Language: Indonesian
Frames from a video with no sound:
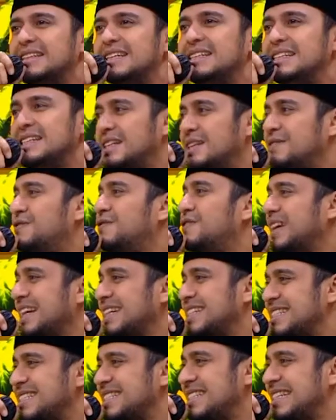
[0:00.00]
di
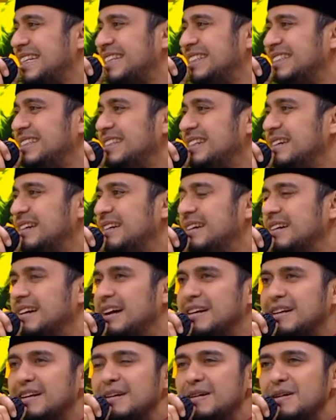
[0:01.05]
refresh nih ya. Naam.
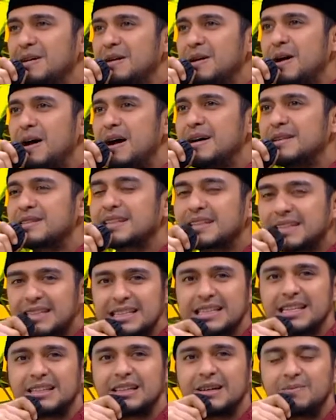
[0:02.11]
Karena uh,
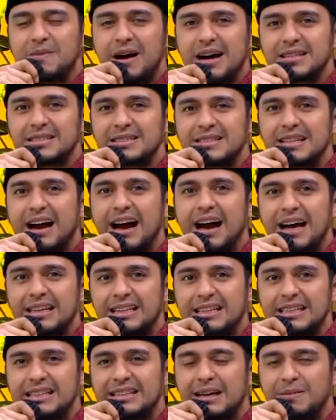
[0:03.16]
sering kita bahas tentang hal
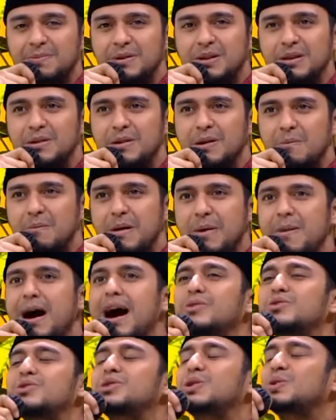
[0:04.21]
ini tapi memang
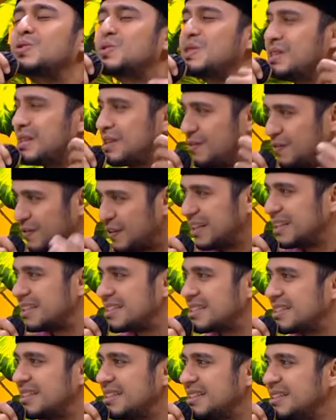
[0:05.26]
harus terus di
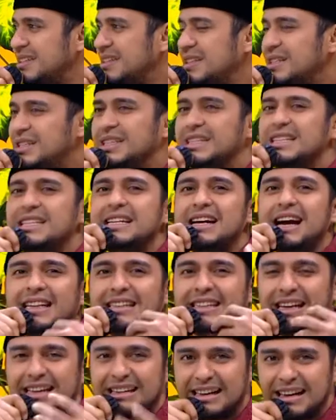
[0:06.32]
refresh. Betul.
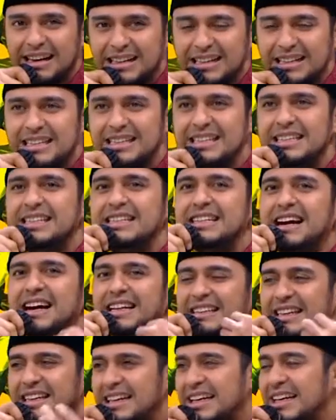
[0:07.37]
Diingatkan lagi,
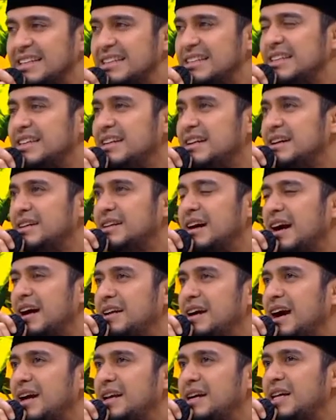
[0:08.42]
diingatkan lagi. Nah
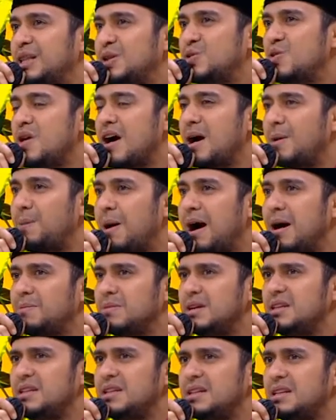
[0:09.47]
kadang-kadang kita juga nggak paham
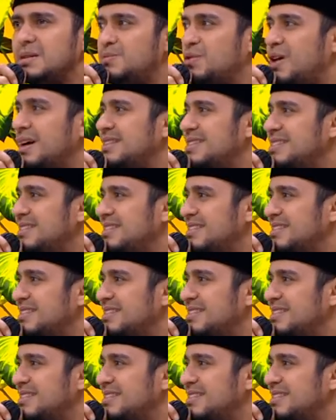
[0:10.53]
ini iri bukan sih